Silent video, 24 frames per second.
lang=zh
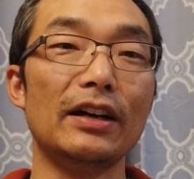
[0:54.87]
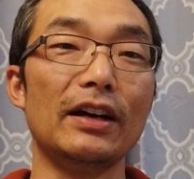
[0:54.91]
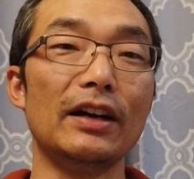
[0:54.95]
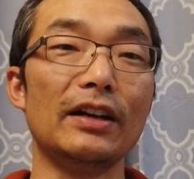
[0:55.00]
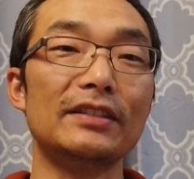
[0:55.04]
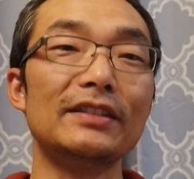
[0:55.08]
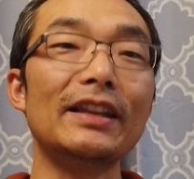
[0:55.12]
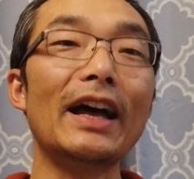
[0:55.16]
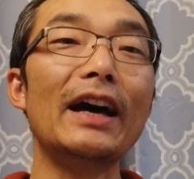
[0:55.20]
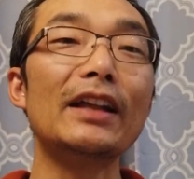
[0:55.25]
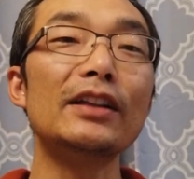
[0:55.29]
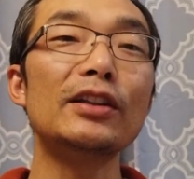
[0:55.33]

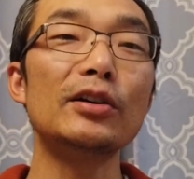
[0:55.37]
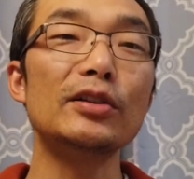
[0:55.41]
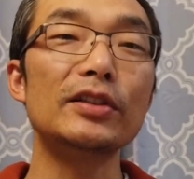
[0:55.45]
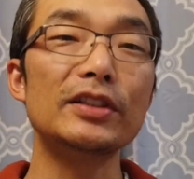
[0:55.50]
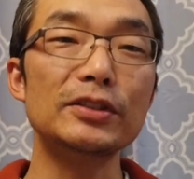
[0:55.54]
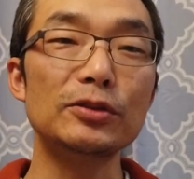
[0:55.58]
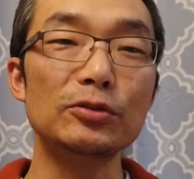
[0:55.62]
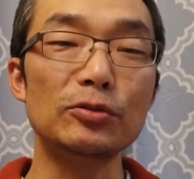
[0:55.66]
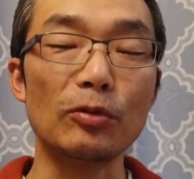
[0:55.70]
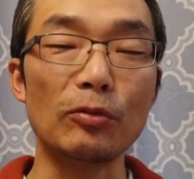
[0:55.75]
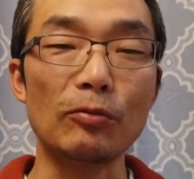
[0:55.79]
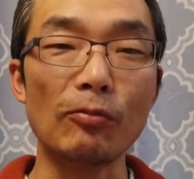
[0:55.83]
啊，达到
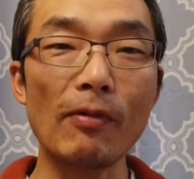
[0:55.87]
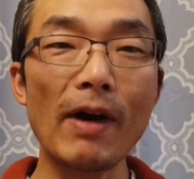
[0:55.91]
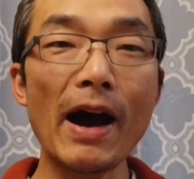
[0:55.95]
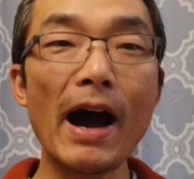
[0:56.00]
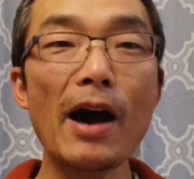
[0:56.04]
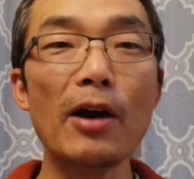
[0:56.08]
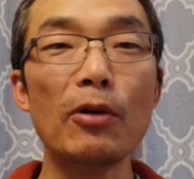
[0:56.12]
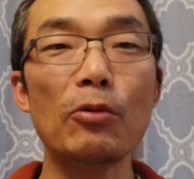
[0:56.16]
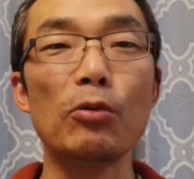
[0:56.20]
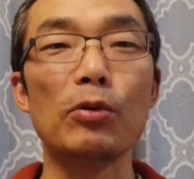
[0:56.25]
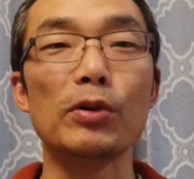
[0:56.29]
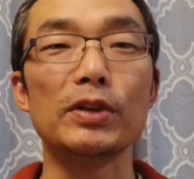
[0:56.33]
了一种
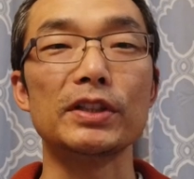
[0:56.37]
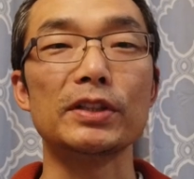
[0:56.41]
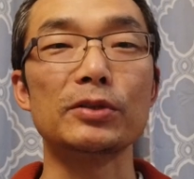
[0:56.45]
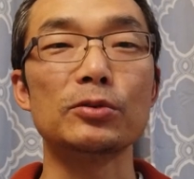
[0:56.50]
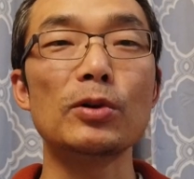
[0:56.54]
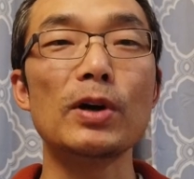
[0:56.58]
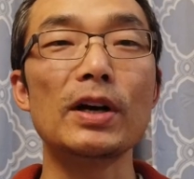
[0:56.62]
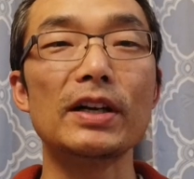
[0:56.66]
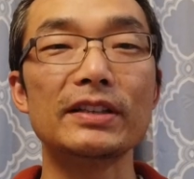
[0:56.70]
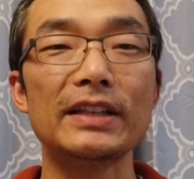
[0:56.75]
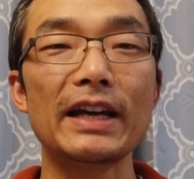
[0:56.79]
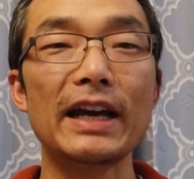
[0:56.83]
忘我的
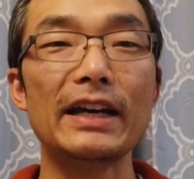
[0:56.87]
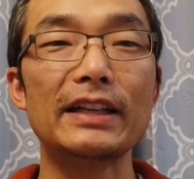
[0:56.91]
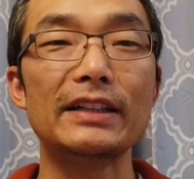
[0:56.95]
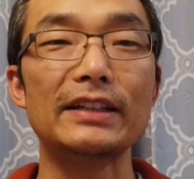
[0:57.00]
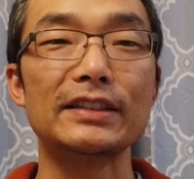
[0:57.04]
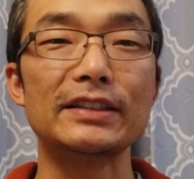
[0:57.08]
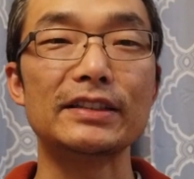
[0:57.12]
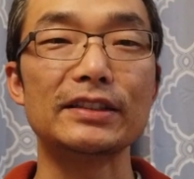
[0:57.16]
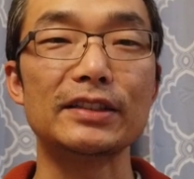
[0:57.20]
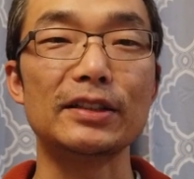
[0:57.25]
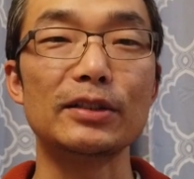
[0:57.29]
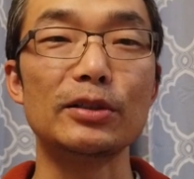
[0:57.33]
状态
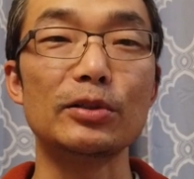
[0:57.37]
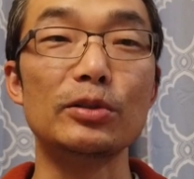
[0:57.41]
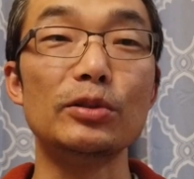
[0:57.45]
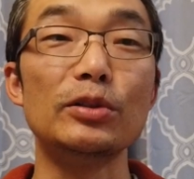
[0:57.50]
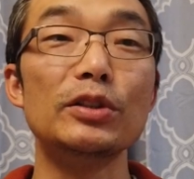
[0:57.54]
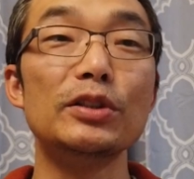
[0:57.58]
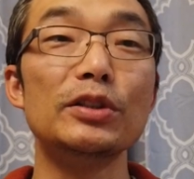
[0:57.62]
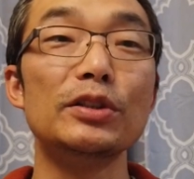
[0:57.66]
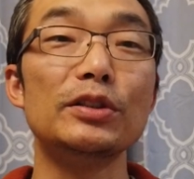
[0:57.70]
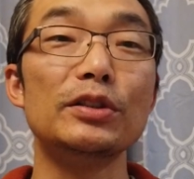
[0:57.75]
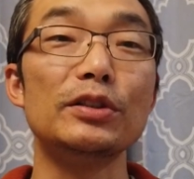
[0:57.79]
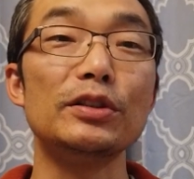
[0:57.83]
的时候，
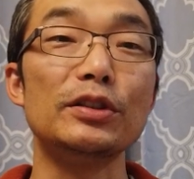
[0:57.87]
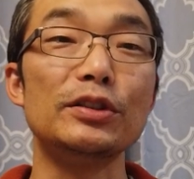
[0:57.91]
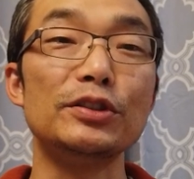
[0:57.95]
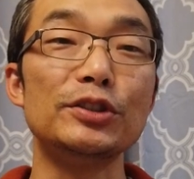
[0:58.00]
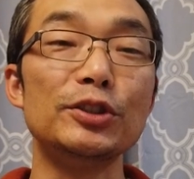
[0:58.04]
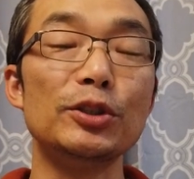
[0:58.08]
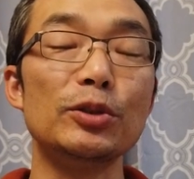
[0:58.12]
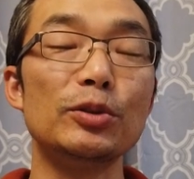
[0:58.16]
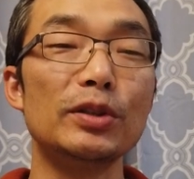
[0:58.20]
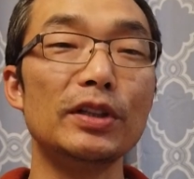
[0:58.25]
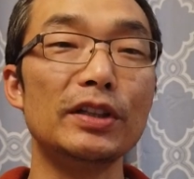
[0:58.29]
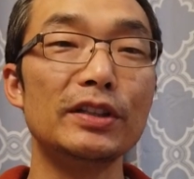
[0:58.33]

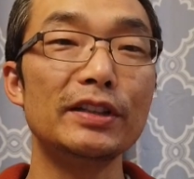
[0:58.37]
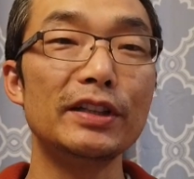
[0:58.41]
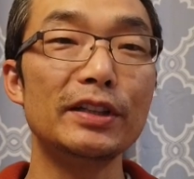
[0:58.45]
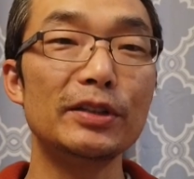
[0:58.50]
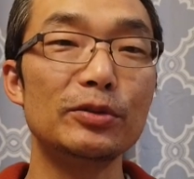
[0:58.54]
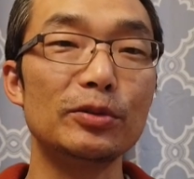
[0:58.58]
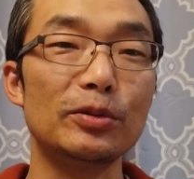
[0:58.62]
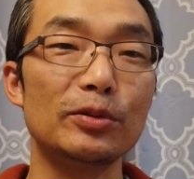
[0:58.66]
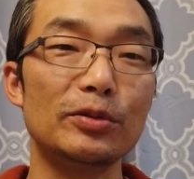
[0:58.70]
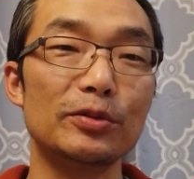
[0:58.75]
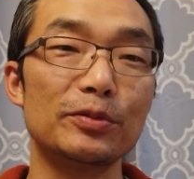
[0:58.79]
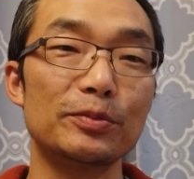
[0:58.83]
有了
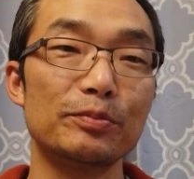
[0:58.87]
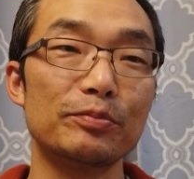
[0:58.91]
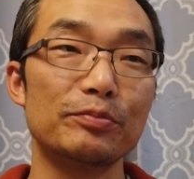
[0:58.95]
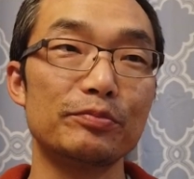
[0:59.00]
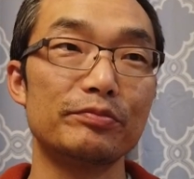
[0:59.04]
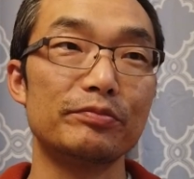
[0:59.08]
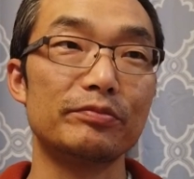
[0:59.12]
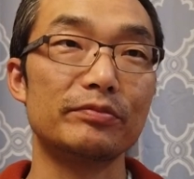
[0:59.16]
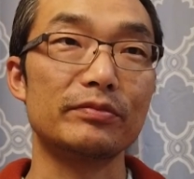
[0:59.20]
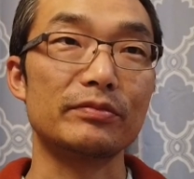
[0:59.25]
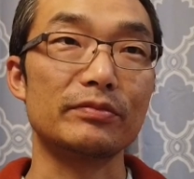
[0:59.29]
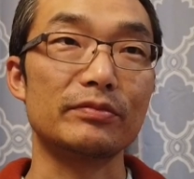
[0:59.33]
那种
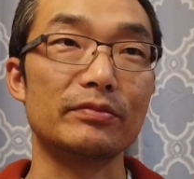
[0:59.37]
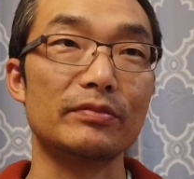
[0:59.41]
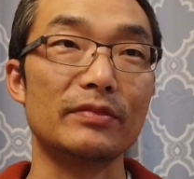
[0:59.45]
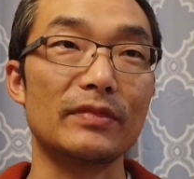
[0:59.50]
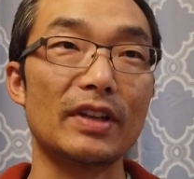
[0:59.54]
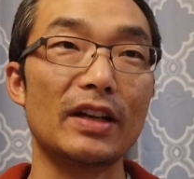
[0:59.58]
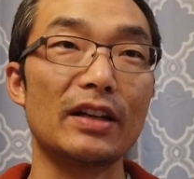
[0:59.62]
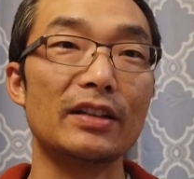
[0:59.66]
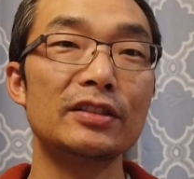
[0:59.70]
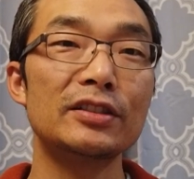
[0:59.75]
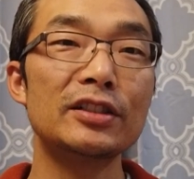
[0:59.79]
嗯